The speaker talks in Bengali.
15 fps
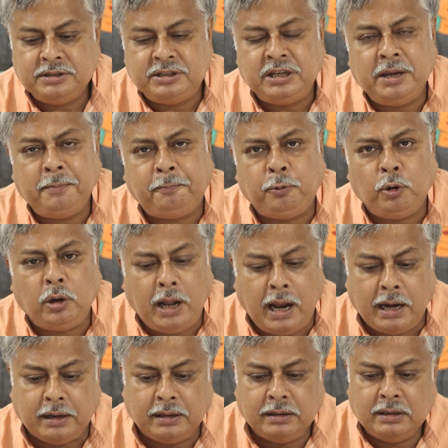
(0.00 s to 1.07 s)
যে
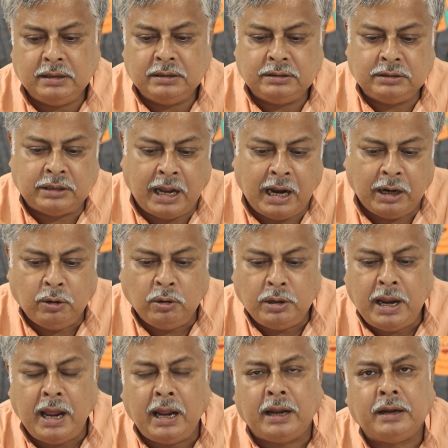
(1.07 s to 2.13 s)
প্রকার ধারণা